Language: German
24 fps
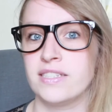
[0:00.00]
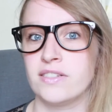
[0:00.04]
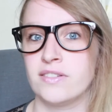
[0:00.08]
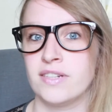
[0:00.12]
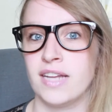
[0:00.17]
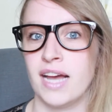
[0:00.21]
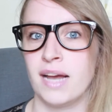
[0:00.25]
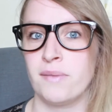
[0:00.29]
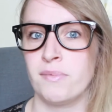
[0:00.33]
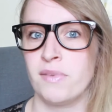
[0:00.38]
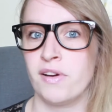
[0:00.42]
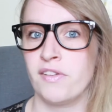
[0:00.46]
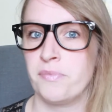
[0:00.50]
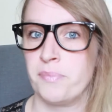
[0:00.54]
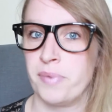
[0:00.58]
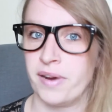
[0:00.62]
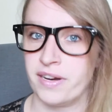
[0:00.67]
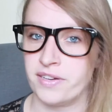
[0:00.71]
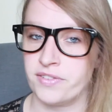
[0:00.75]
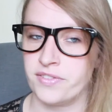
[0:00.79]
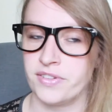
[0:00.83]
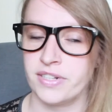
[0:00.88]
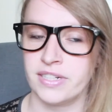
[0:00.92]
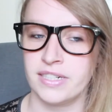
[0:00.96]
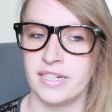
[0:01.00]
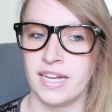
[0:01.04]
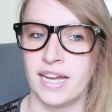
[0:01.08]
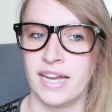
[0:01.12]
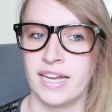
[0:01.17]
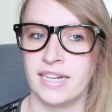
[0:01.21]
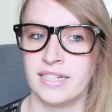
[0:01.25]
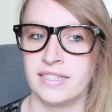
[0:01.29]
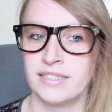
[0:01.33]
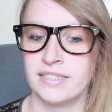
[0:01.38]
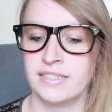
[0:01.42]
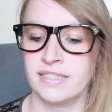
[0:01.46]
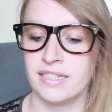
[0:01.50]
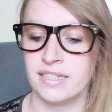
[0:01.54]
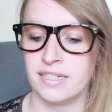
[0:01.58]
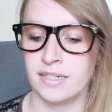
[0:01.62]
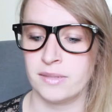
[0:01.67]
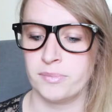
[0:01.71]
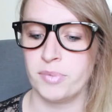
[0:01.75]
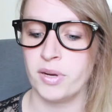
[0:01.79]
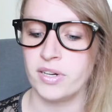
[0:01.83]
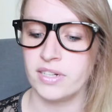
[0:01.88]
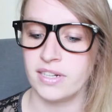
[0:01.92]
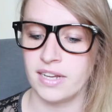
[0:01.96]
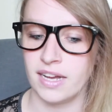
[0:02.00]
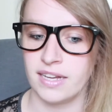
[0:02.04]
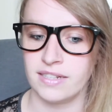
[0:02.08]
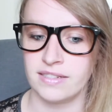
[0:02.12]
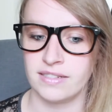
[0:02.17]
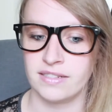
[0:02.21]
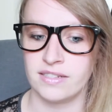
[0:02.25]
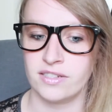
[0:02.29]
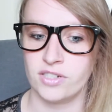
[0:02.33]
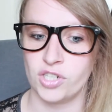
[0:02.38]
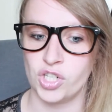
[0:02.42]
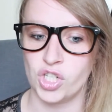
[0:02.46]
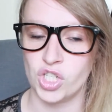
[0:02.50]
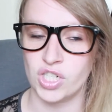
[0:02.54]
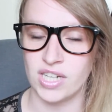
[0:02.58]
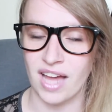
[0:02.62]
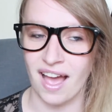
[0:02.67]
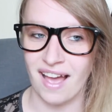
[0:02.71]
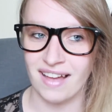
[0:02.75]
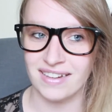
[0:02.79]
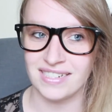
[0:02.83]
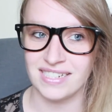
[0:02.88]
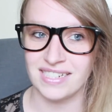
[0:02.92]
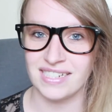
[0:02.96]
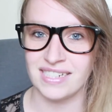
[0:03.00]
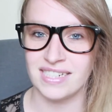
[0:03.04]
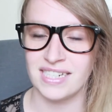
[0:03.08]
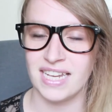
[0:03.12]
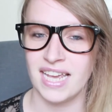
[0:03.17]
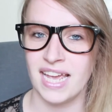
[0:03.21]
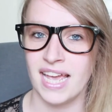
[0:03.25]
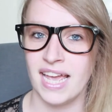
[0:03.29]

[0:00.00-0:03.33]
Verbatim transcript: und haben auf Patreon einen äh, Podcast gestartet,